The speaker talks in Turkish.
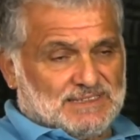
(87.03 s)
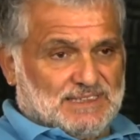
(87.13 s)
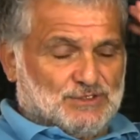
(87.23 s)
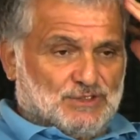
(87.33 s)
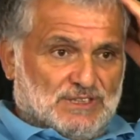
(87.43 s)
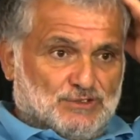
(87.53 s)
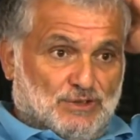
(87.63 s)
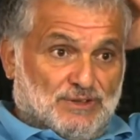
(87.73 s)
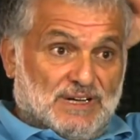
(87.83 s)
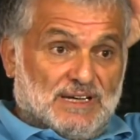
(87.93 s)
kısa
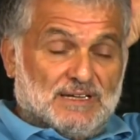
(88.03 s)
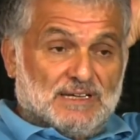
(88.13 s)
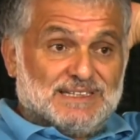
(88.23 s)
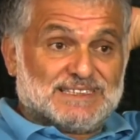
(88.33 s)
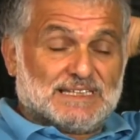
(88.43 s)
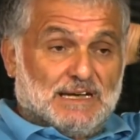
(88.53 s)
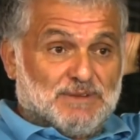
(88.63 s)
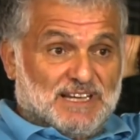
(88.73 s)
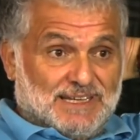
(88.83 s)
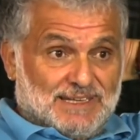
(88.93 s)
süre sonra
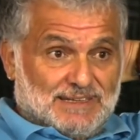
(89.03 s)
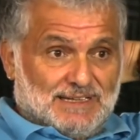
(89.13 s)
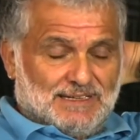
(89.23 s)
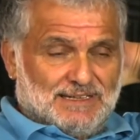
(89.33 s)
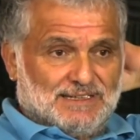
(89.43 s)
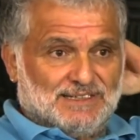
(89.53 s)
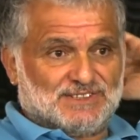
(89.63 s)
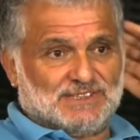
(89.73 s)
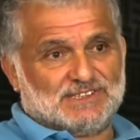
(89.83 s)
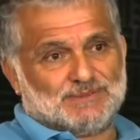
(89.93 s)
İslam hareketlerle
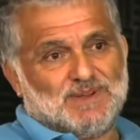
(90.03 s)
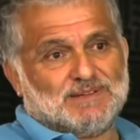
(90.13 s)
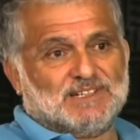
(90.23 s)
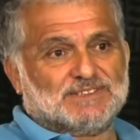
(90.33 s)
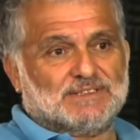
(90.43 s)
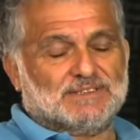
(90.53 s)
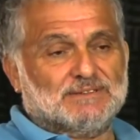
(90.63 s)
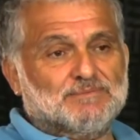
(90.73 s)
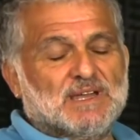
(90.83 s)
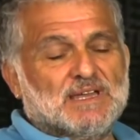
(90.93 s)
ilgili çalışmaya
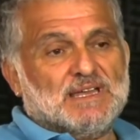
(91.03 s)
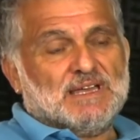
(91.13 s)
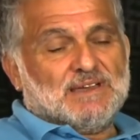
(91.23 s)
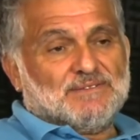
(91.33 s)
başladım